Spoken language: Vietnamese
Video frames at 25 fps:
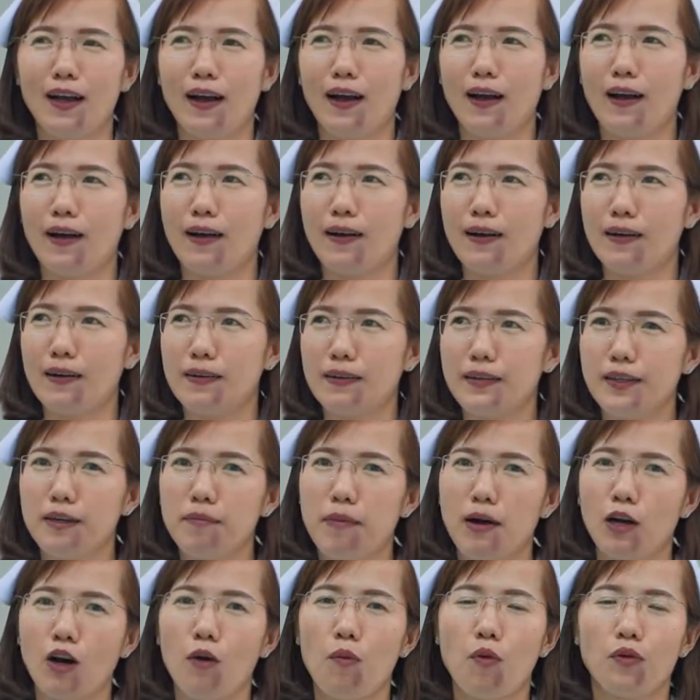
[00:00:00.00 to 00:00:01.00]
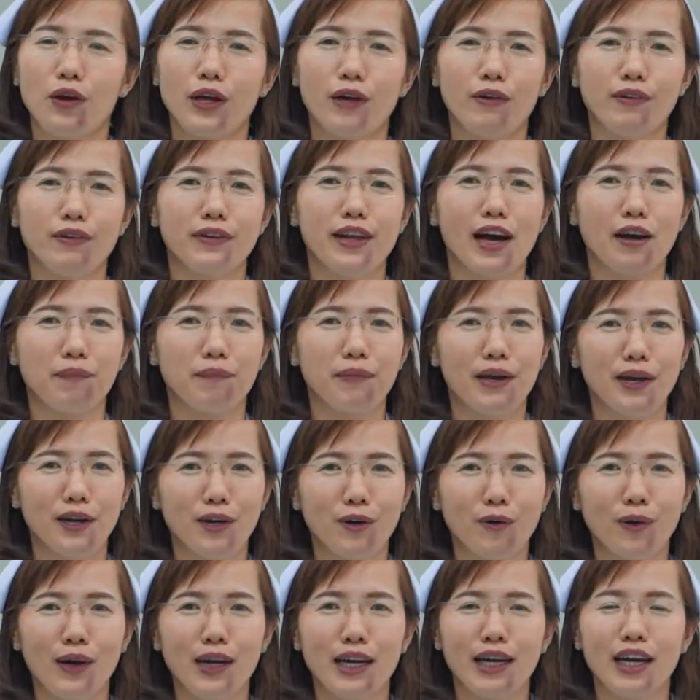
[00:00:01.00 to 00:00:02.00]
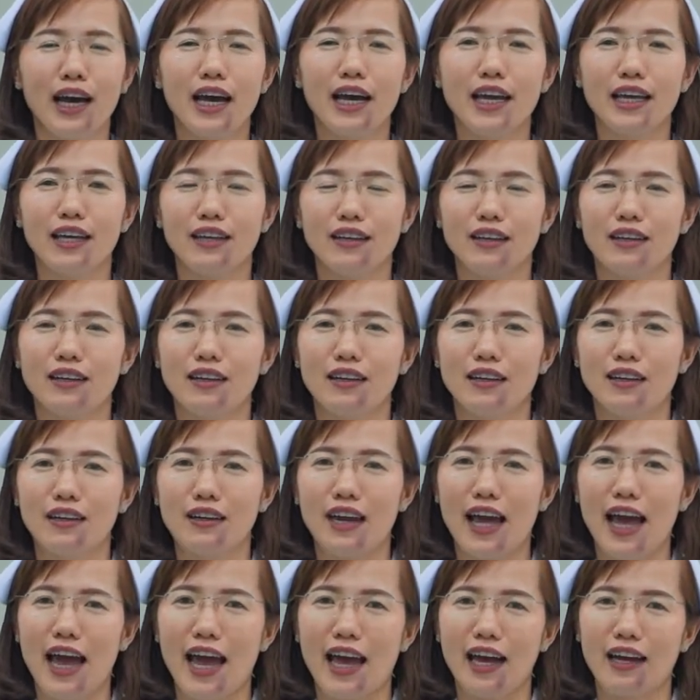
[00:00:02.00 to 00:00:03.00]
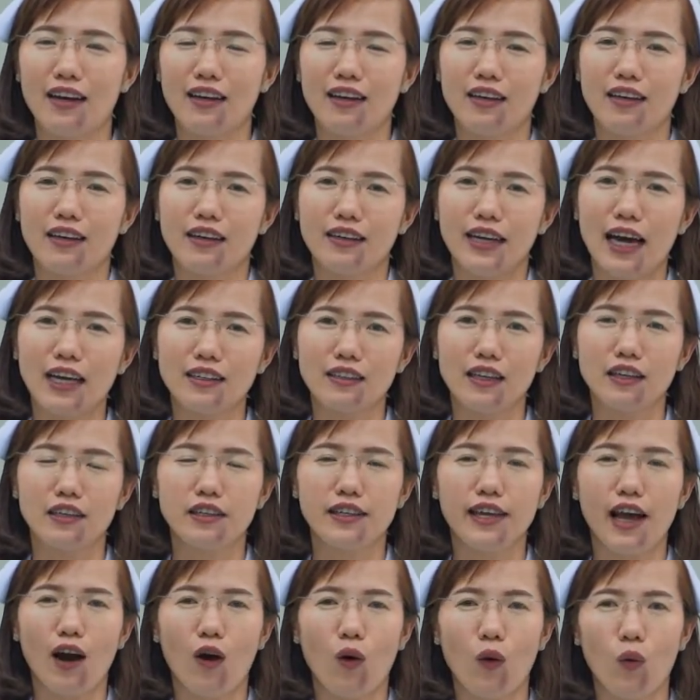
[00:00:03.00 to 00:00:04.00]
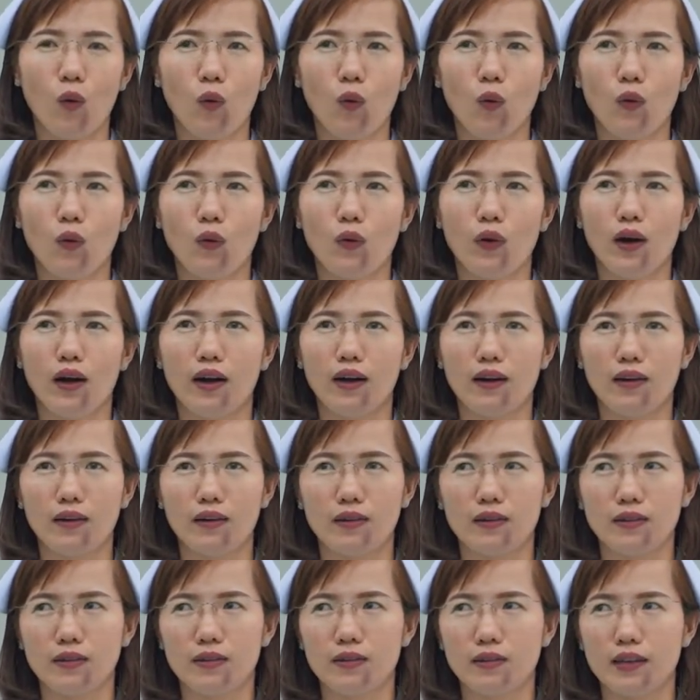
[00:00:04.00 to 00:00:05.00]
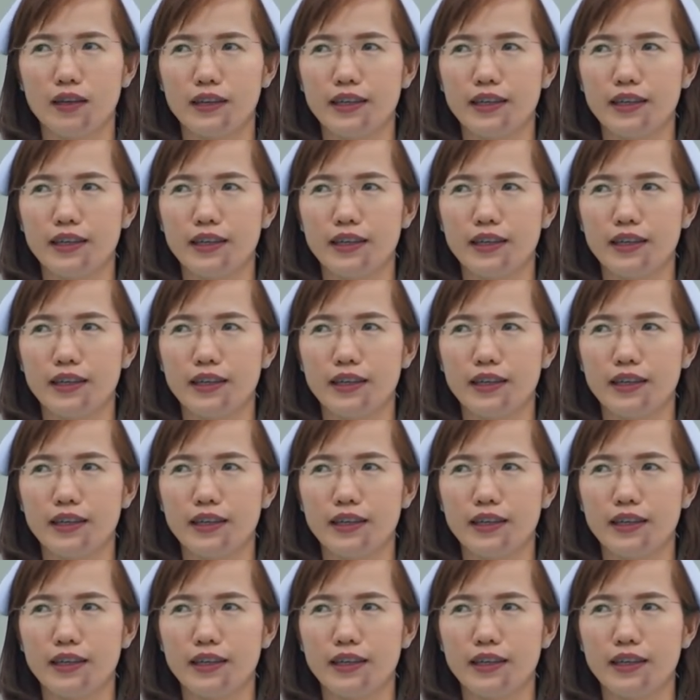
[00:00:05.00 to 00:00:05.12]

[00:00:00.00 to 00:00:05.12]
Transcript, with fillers: à, nhưng mà có một điều đặc biệt lưu ý ở đây là các tinh dầu à,